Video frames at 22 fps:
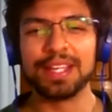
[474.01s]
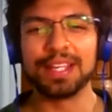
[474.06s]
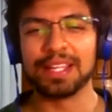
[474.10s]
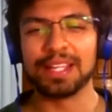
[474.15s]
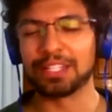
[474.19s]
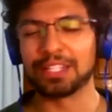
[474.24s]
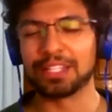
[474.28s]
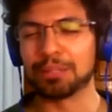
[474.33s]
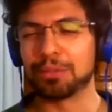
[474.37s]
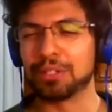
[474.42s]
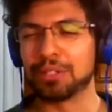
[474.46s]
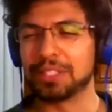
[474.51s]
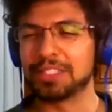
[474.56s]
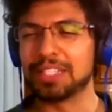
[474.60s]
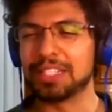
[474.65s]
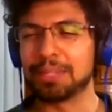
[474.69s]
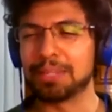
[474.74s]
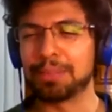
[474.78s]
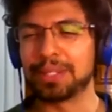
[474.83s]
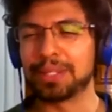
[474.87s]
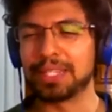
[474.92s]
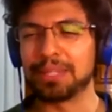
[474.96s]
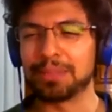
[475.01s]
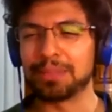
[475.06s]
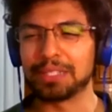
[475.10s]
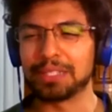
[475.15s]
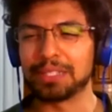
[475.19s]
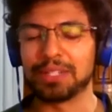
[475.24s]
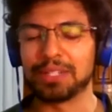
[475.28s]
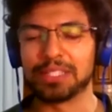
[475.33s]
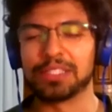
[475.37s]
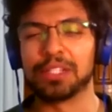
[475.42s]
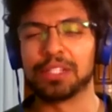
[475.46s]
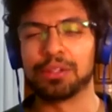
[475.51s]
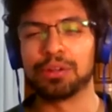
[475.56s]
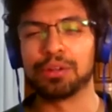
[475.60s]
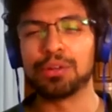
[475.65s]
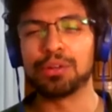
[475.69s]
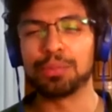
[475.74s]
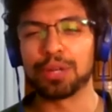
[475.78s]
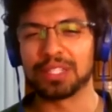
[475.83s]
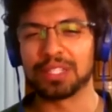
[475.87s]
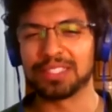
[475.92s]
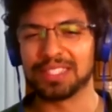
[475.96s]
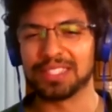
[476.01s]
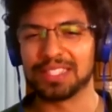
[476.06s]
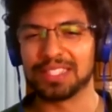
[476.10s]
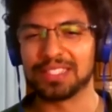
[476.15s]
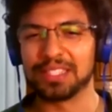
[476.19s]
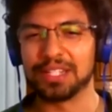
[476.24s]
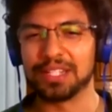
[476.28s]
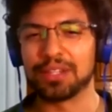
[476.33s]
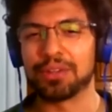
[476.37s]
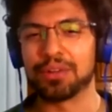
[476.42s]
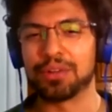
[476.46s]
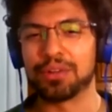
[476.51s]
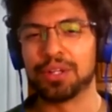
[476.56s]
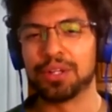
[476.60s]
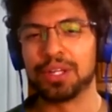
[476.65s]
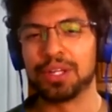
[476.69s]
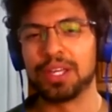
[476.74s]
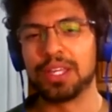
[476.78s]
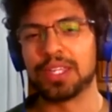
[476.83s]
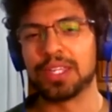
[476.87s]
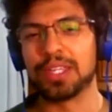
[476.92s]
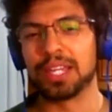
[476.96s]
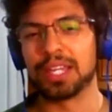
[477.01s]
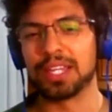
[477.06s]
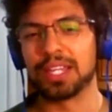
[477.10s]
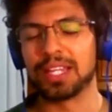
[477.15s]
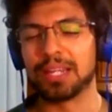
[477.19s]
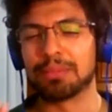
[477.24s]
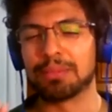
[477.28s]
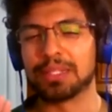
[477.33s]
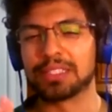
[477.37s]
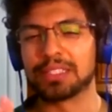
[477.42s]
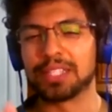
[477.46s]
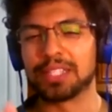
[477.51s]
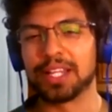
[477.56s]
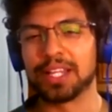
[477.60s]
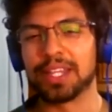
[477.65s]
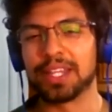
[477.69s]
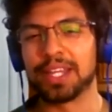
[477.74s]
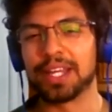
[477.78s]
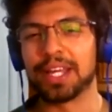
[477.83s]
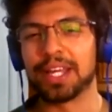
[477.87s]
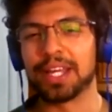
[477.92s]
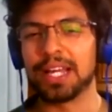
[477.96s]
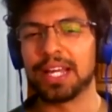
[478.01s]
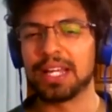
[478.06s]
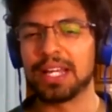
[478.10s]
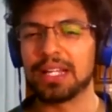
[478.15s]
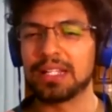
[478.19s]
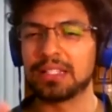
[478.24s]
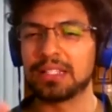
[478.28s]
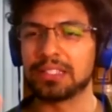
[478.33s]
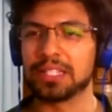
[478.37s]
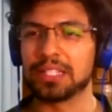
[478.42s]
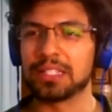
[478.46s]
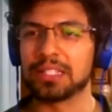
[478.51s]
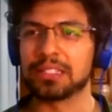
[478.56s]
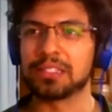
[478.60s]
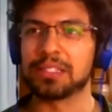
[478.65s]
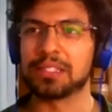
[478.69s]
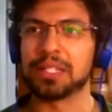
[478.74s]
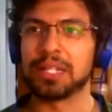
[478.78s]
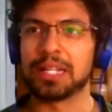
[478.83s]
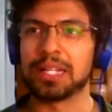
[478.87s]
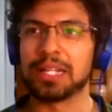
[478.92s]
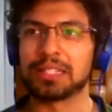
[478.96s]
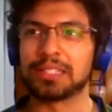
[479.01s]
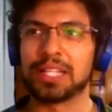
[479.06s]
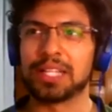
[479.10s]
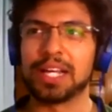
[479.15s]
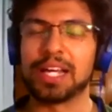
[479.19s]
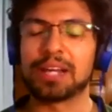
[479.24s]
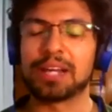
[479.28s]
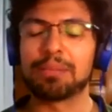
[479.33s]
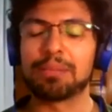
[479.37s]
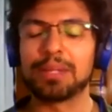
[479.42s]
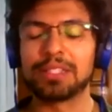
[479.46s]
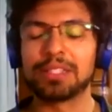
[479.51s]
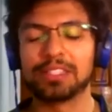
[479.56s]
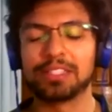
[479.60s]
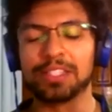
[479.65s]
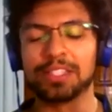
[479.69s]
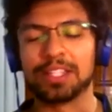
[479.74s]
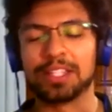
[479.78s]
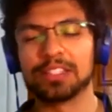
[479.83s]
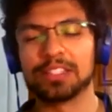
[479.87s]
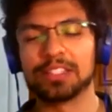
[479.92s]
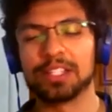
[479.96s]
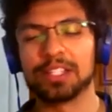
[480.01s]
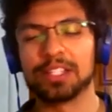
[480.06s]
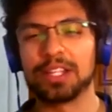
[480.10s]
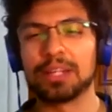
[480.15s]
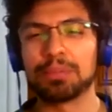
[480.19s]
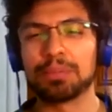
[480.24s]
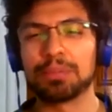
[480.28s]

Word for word: Es como esa es la parte más fácil, ¿no? Por así decirlo ya que la máscara de gas, este, las armas, etcétera, etcétera,